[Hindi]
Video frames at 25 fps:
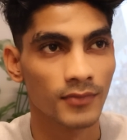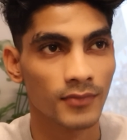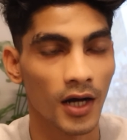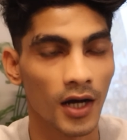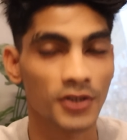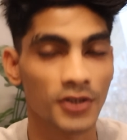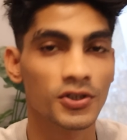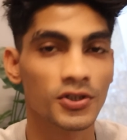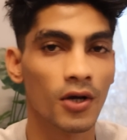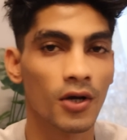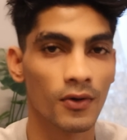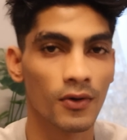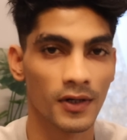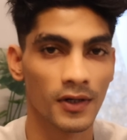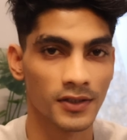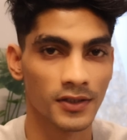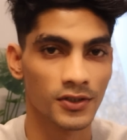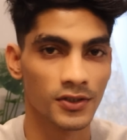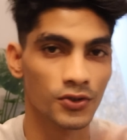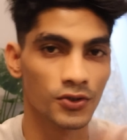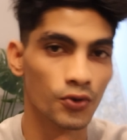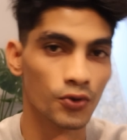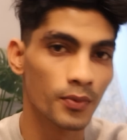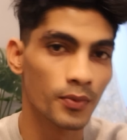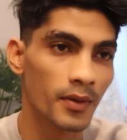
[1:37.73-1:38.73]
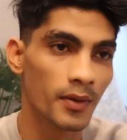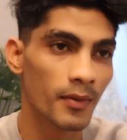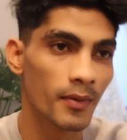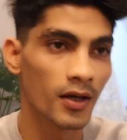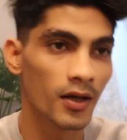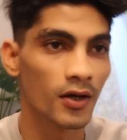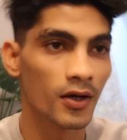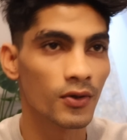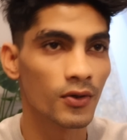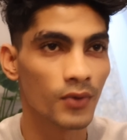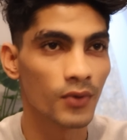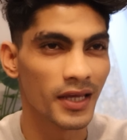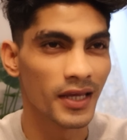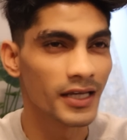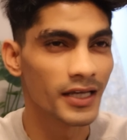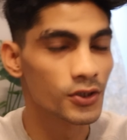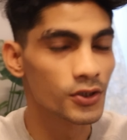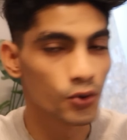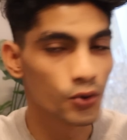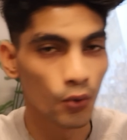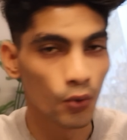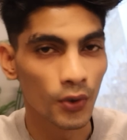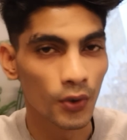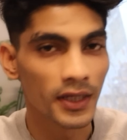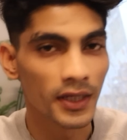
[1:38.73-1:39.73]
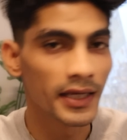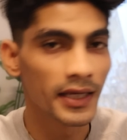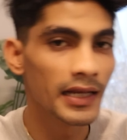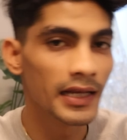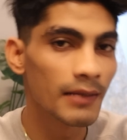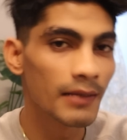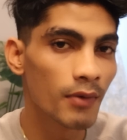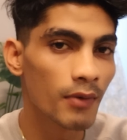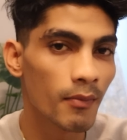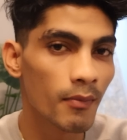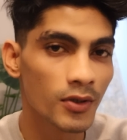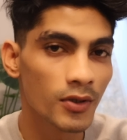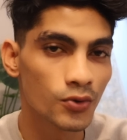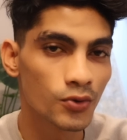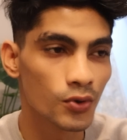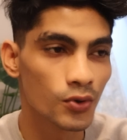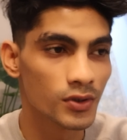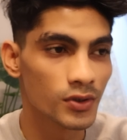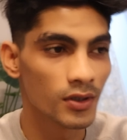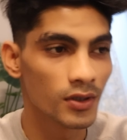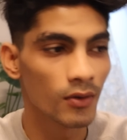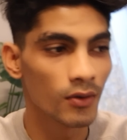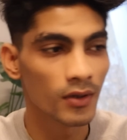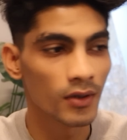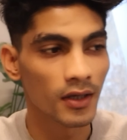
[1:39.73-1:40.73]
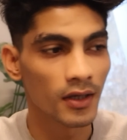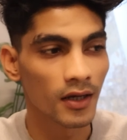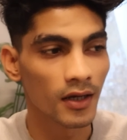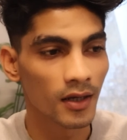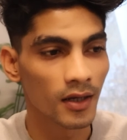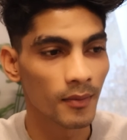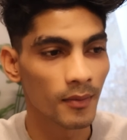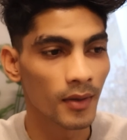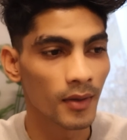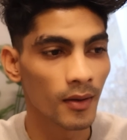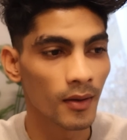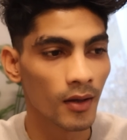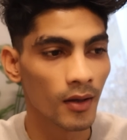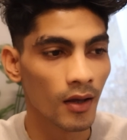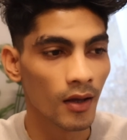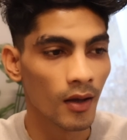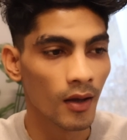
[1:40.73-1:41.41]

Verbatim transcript: अच्छा होना चाहिए जो भी मैं करूँ एक स्टोरी के लिए भी मैं सोचता हूँ कि अगर मैं